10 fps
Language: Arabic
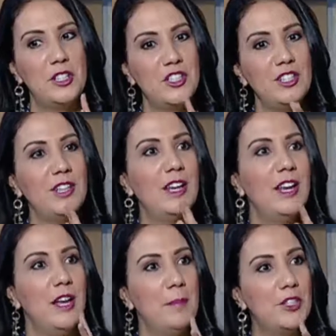ماشي
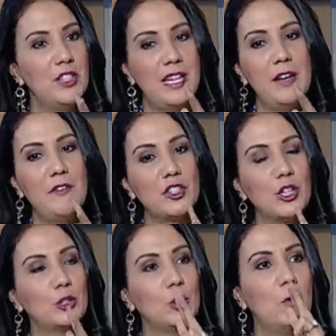ماشي لان فاش
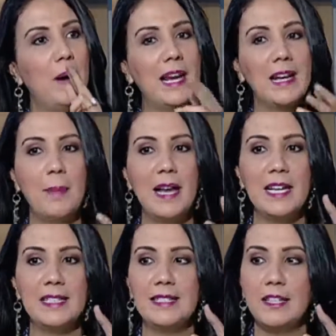كنقطعوهم بحال هكا
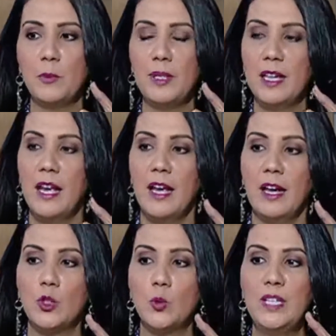بحال قلتي كيولي
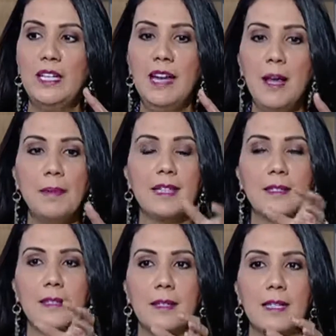كتولي اللحم
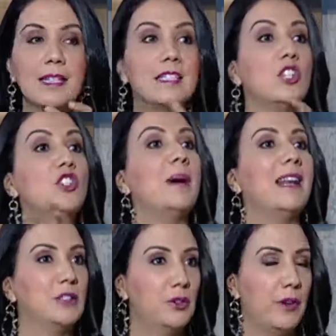كتهجم
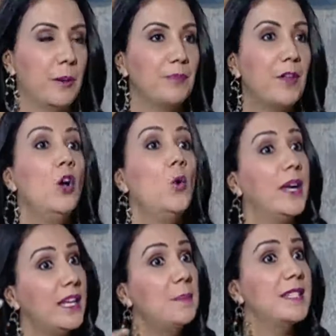على الضفر آه.
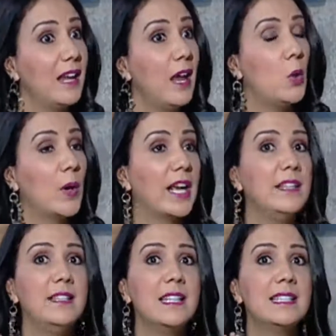وكاينه مساله اخرى
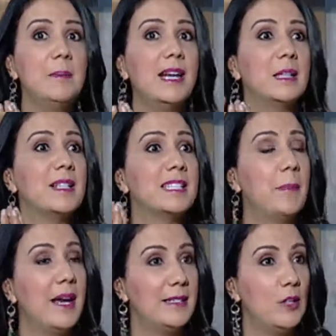كاينين الناس اللي بحال دابا
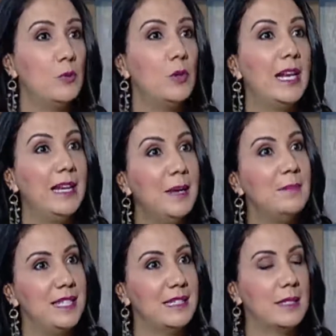الصباع ديالهم ولا
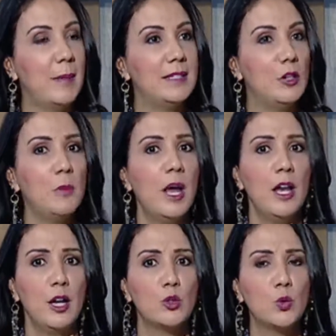اللحم ديال الصباع ديالهم
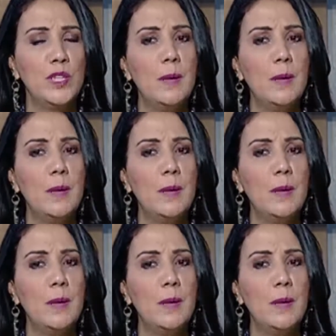كتكون